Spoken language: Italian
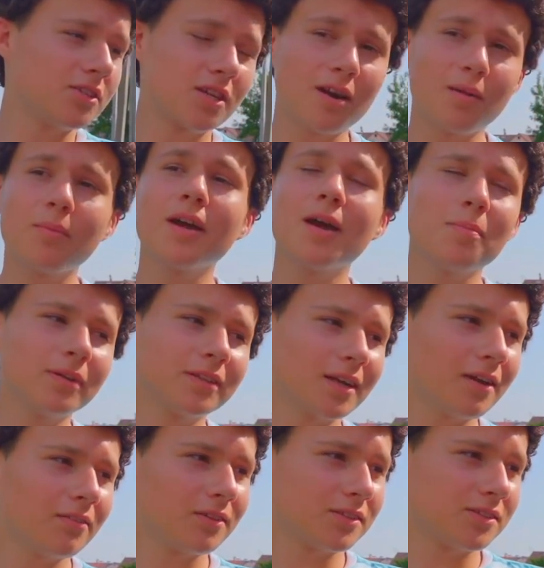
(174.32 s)
il mio di
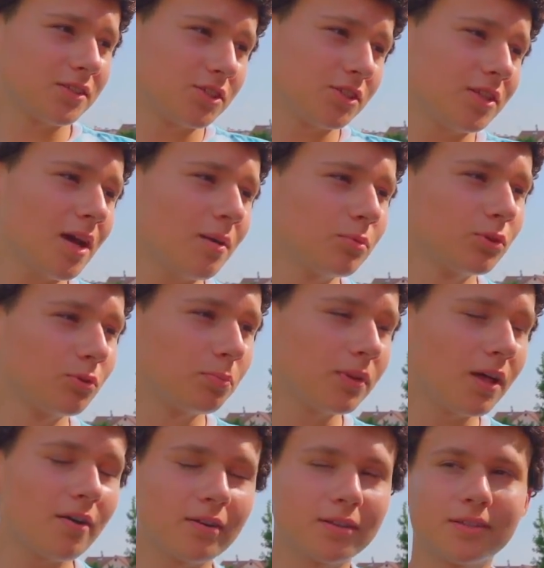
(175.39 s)
riscaldamento. Vado a
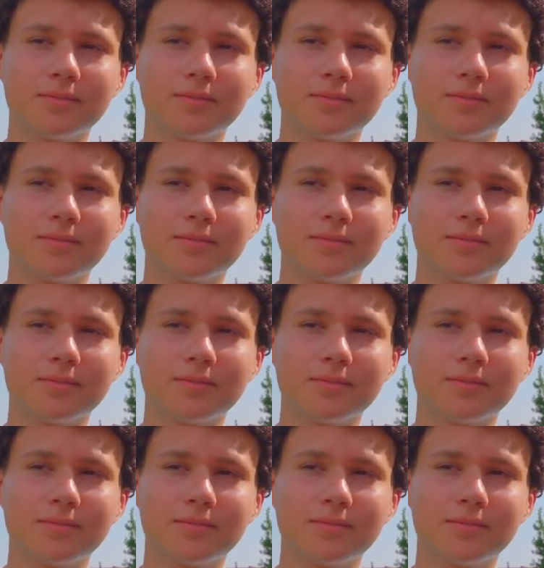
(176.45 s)
nuotare.